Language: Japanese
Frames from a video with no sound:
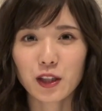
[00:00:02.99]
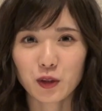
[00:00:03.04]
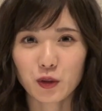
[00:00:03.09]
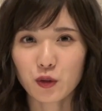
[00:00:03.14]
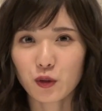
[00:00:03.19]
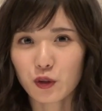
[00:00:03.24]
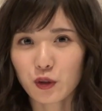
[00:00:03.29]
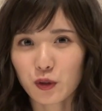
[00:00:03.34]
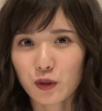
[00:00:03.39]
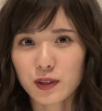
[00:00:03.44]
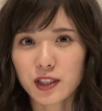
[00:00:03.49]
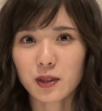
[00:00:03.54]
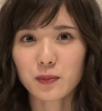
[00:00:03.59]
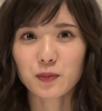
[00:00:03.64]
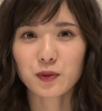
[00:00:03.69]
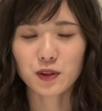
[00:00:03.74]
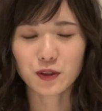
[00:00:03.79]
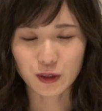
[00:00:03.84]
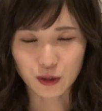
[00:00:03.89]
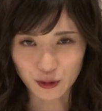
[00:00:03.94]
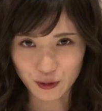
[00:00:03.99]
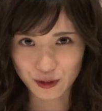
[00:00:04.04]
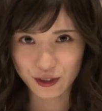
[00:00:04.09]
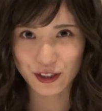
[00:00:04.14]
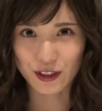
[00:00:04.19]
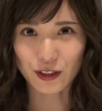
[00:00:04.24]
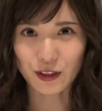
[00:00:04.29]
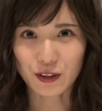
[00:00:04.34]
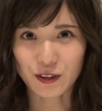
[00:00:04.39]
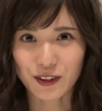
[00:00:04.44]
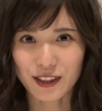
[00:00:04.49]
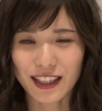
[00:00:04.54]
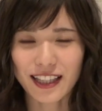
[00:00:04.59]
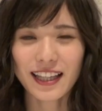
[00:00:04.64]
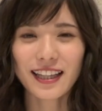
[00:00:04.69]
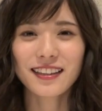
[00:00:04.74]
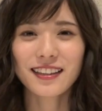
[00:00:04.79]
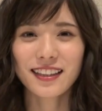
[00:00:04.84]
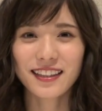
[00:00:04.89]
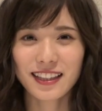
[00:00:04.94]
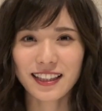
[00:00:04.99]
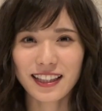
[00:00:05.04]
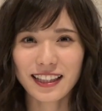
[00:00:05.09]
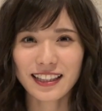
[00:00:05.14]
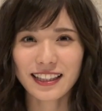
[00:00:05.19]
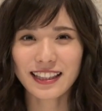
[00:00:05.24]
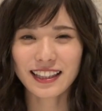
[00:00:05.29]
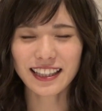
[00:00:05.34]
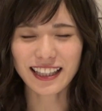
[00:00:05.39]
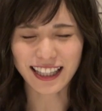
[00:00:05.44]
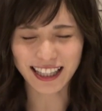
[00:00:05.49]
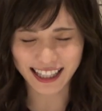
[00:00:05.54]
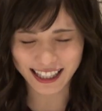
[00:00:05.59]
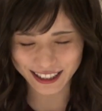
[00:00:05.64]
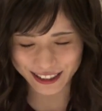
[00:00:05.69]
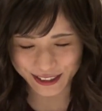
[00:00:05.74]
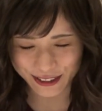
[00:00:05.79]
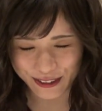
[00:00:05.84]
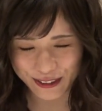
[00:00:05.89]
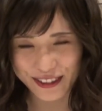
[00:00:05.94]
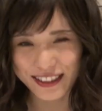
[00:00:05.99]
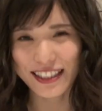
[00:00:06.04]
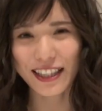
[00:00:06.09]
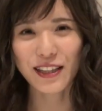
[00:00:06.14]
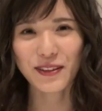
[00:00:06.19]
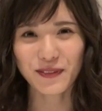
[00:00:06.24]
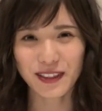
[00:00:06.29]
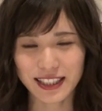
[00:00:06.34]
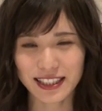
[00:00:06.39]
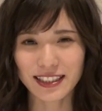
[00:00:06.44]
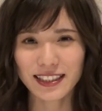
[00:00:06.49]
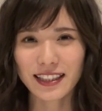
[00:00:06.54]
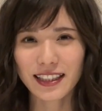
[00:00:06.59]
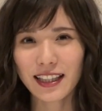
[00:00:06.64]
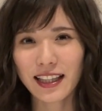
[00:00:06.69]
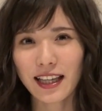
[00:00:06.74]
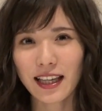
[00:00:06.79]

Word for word: 東京ジェムストーン賞を選んでいただきありがとうございます。